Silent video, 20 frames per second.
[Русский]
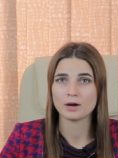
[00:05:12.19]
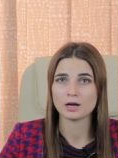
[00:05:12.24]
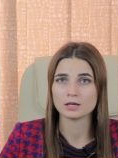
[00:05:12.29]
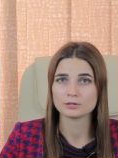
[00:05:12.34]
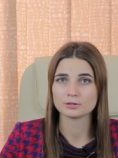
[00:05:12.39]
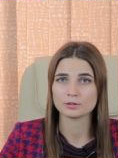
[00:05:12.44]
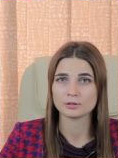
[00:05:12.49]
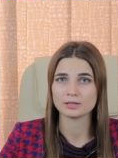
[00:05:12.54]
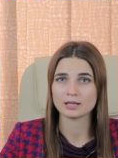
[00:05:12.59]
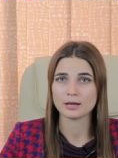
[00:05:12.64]

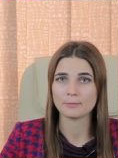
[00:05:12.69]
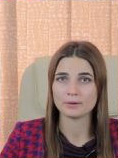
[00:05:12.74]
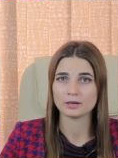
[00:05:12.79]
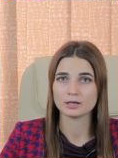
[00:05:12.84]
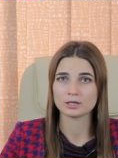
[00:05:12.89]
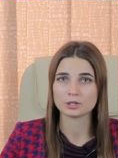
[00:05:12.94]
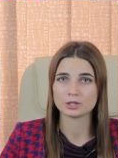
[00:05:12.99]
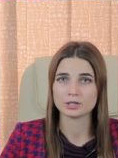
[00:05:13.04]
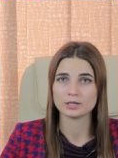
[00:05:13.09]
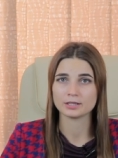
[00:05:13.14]
массу для
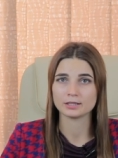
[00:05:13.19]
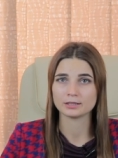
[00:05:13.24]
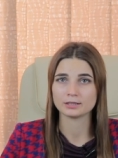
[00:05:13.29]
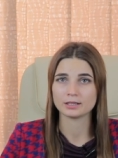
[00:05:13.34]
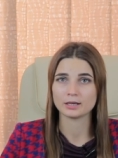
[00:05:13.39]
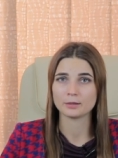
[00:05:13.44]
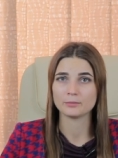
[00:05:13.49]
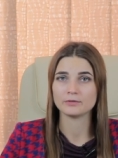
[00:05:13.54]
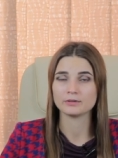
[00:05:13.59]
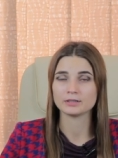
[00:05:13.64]
погашения
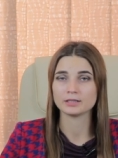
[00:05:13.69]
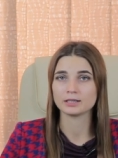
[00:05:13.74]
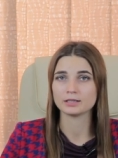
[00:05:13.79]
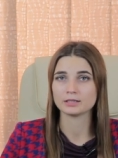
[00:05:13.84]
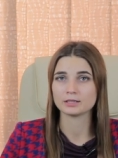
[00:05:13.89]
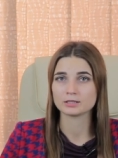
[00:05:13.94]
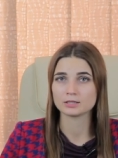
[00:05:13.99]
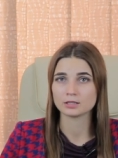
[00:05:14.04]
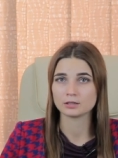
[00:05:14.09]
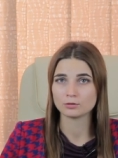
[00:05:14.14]
требований
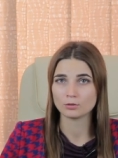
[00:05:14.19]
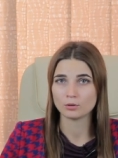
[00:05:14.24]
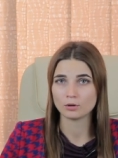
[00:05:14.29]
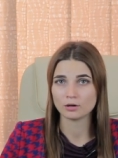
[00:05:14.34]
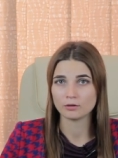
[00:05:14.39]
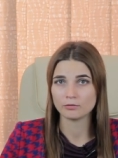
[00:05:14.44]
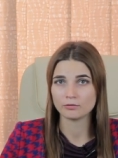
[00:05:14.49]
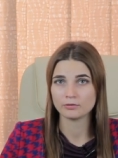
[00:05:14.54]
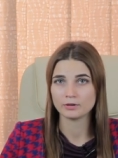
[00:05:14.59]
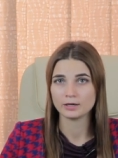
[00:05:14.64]

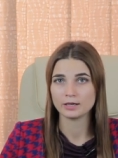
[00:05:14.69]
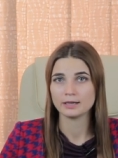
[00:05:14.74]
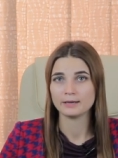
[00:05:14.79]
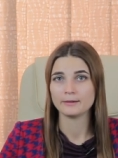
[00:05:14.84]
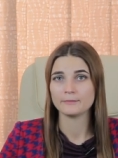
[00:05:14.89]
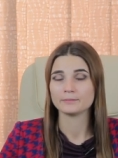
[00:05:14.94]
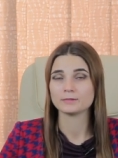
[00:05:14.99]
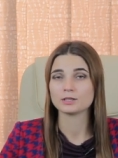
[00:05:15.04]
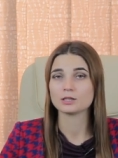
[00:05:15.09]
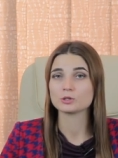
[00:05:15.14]
кредиторов
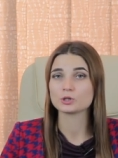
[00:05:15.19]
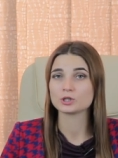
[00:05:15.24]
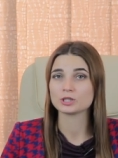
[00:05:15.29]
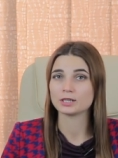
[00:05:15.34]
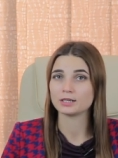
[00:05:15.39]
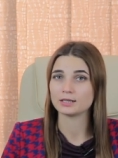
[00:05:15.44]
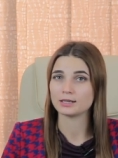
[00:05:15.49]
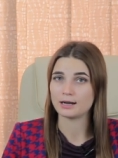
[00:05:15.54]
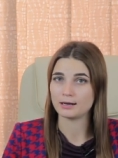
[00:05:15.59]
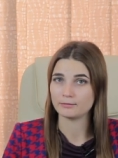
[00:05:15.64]

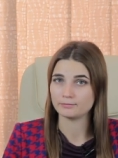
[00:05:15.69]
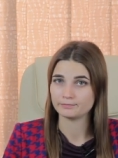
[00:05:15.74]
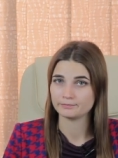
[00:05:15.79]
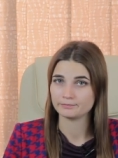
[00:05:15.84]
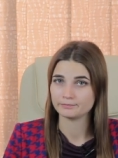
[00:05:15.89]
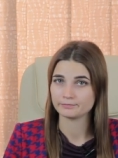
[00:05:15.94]
должника